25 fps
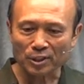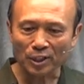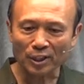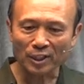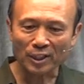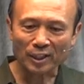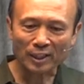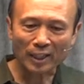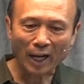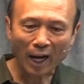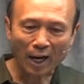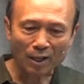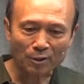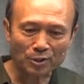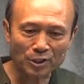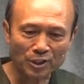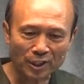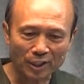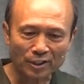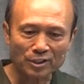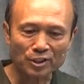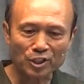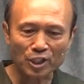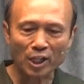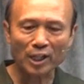真的靠
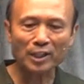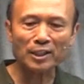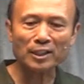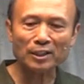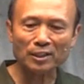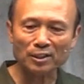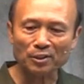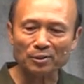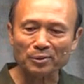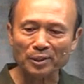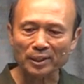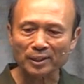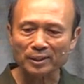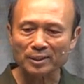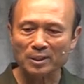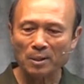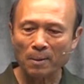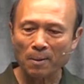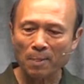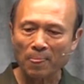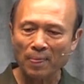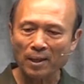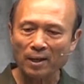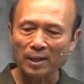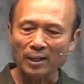神站立得稳，
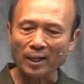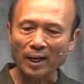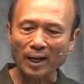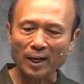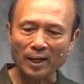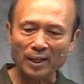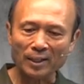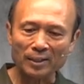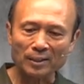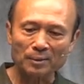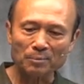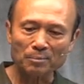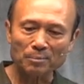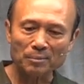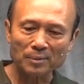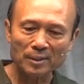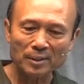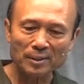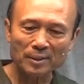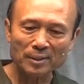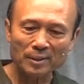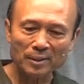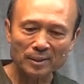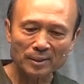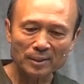啊，
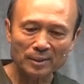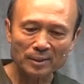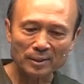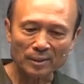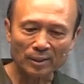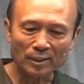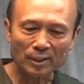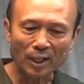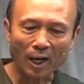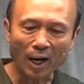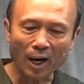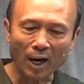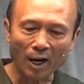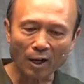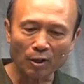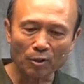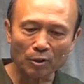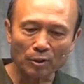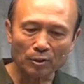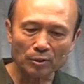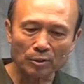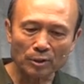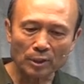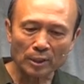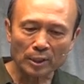然
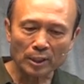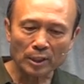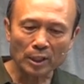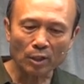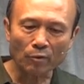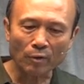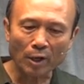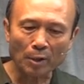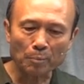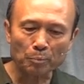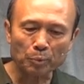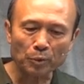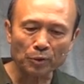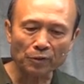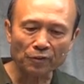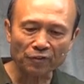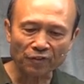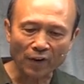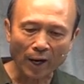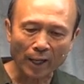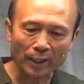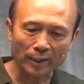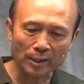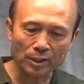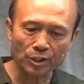后因为不
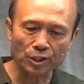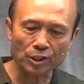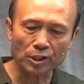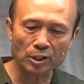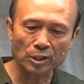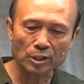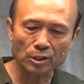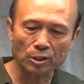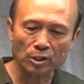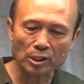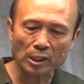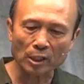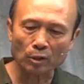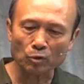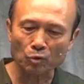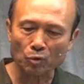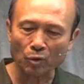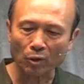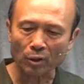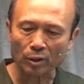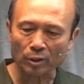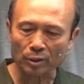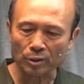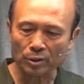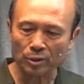法的事增
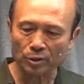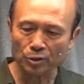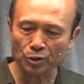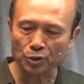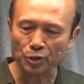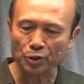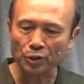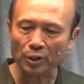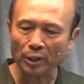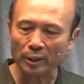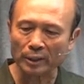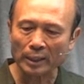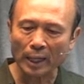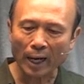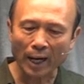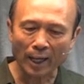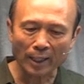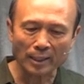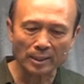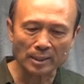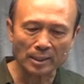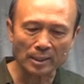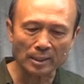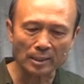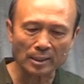多，许多人的
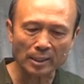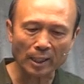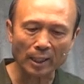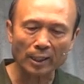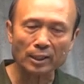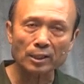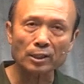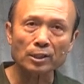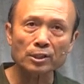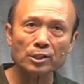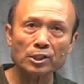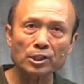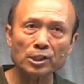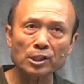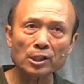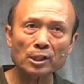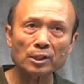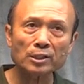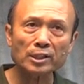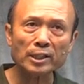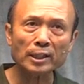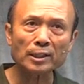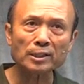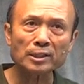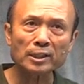爱心才渐
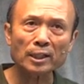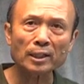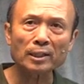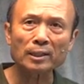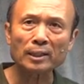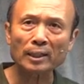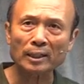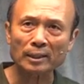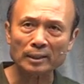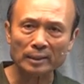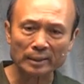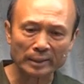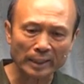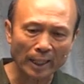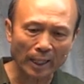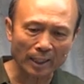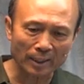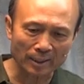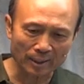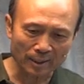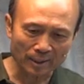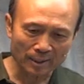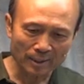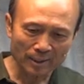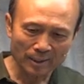渐渐冷
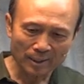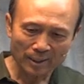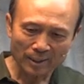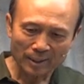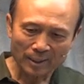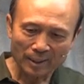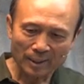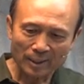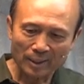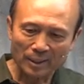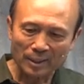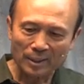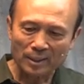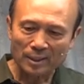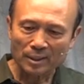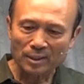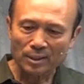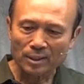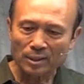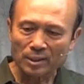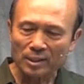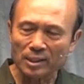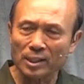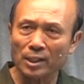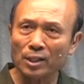淡了。
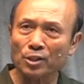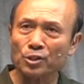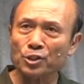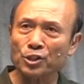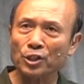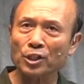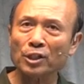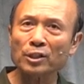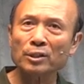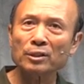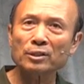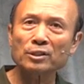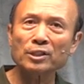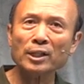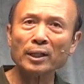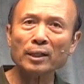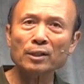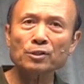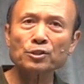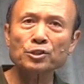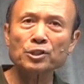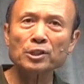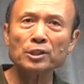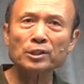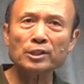其实这
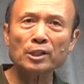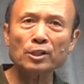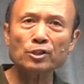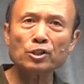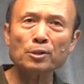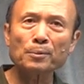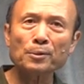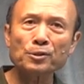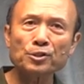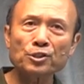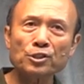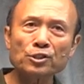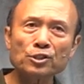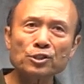个世界是不